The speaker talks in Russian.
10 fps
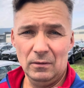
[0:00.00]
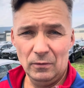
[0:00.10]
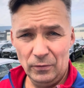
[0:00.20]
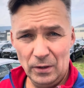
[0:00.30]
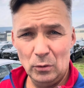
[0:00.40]

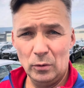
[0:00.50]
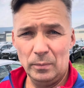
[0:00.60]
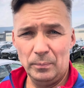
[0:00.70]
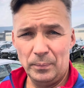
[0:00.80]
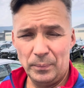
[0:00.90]
выйдут
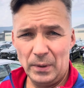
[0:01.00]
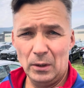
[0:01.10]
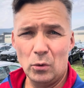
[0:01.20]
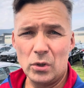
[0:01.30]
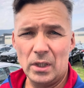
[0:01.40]

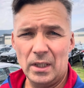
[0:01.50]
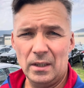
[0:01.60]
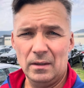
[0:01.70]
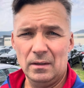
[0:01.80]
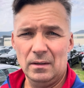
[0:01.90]

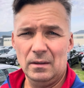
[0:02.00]
приложенные